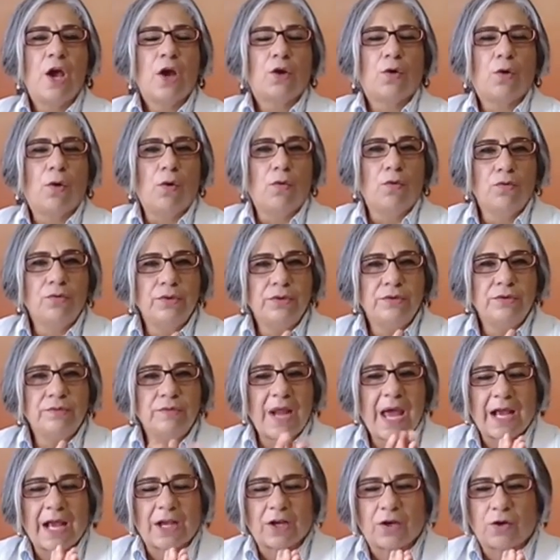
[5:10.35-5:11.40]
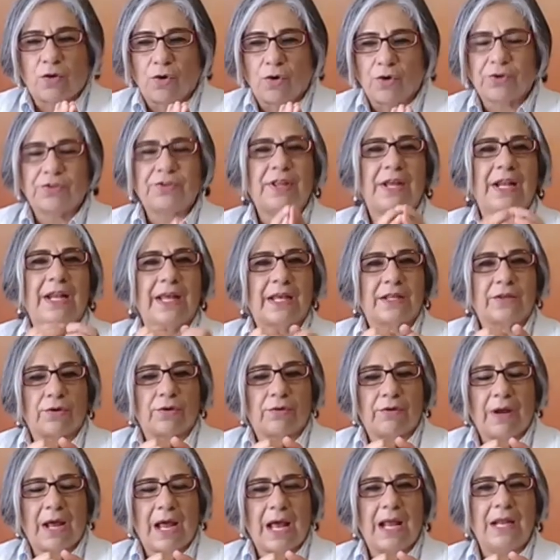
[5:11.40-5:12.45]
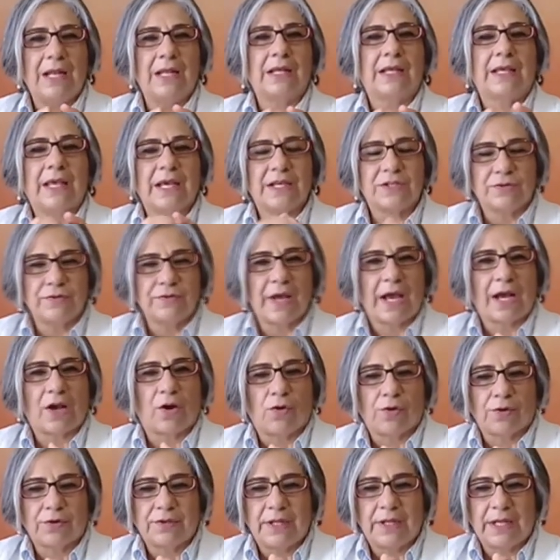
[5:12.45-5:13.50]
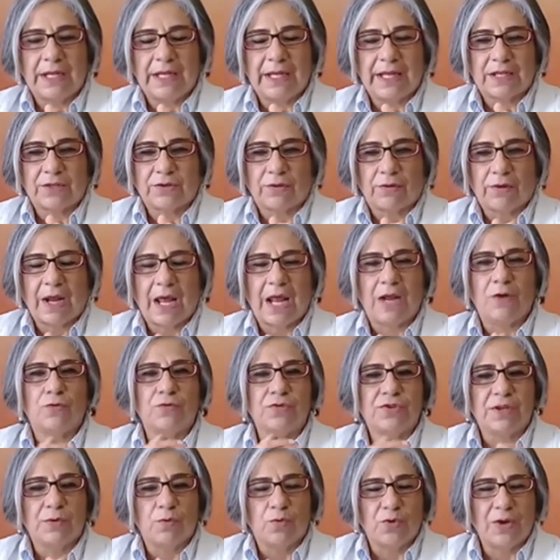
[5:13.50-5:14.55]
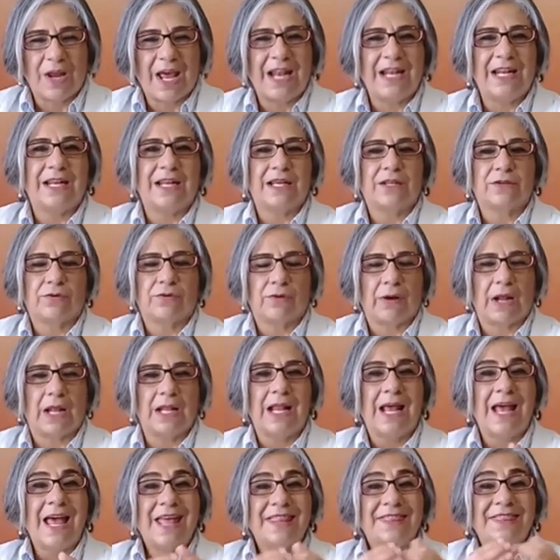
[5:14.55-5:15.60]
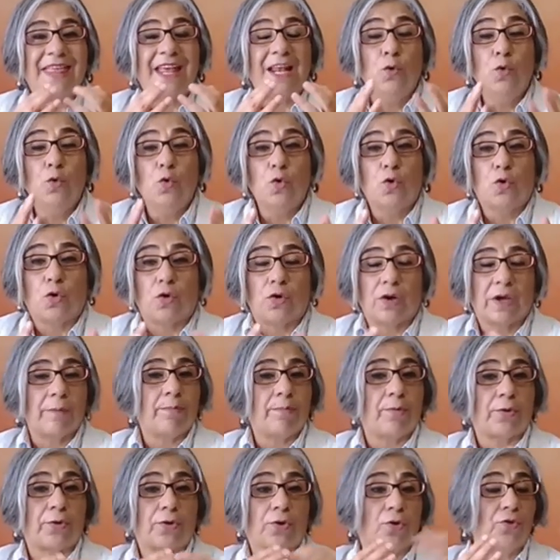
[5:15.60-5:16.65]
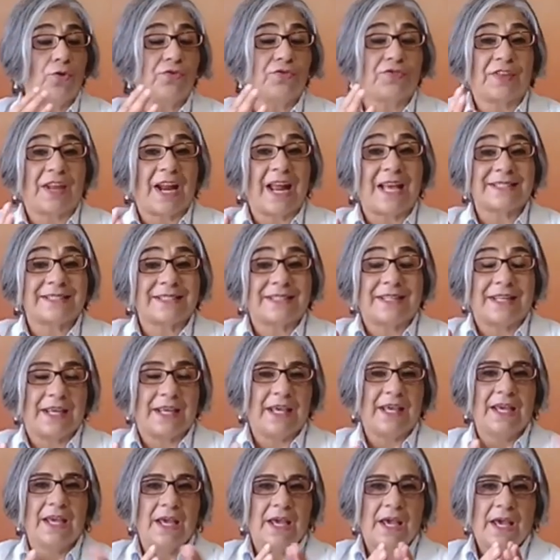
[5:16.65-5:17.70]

con una corte electoral que es una corte electoral, un tribunal electoral de lujo, que por contraste